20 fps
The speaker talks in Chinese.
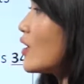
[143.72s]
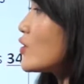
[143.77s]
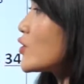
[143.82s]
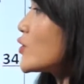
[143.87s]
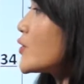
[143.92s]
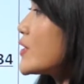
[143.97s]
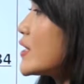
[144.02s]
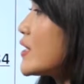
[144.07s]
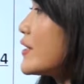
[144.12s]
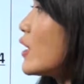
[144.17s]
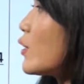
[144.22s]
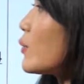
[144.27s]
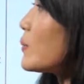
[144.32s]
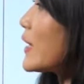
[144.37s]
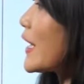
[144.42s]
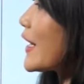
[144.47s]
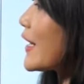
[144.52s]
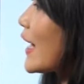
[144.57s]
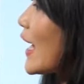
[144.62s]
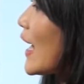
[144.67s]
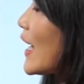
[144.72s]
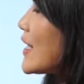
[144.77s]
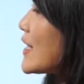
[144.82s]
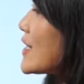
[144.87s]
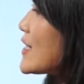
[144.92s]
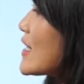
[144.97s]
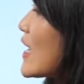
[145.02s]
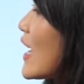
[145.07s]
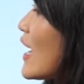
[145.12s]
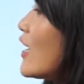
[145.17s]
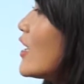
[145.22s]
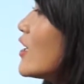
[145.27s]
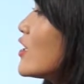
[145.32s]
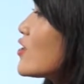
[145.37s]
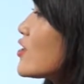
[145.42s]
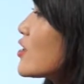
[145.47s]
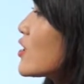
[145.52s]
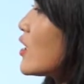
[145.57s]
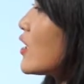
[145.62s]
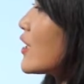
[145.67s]
首先呢，我们来看一下
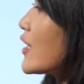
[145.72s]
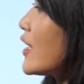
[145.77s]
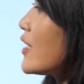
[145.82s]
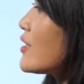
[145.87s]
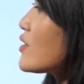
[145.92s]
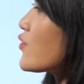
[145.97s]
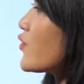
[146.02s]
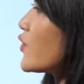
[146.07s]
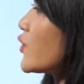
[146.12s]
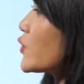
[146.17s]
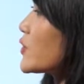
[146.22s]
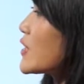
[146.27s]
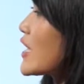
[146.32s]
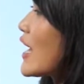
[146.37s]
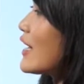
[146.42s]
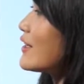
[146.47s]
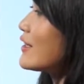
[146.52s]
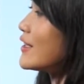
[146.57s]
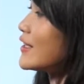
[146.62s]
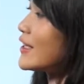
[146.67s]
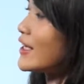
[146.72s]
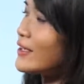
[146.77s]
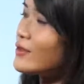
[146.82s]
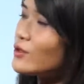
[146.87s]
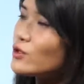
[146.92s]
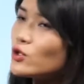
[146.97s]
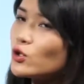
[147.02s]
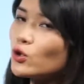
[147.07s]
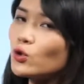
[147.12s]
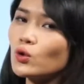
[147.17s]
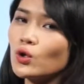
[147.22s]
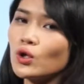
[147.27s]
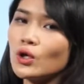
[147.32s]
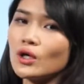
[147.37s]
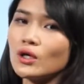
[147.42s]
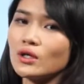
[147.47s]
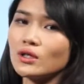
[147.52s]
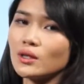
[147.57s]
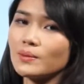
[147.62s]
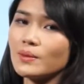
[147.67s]
这个 Gansfield 他的研究。
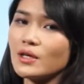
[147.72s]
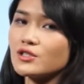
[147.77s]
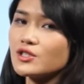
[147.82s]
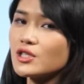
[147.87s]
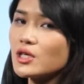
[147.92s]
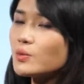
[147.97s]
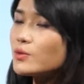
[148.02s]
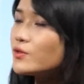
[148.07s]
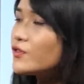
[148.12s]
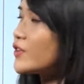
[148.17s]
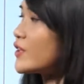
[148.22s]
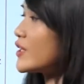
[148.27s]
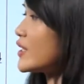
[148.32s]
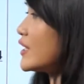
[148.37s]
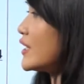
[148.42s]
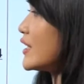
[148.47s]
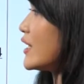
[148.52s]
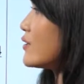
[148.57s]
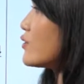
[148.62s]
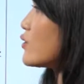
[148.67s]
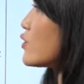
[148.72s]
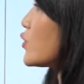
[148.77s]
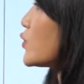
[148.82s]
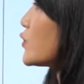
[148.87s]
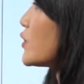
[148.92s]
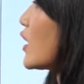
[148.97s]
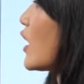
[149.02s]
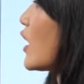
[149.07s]
那么这部分的研究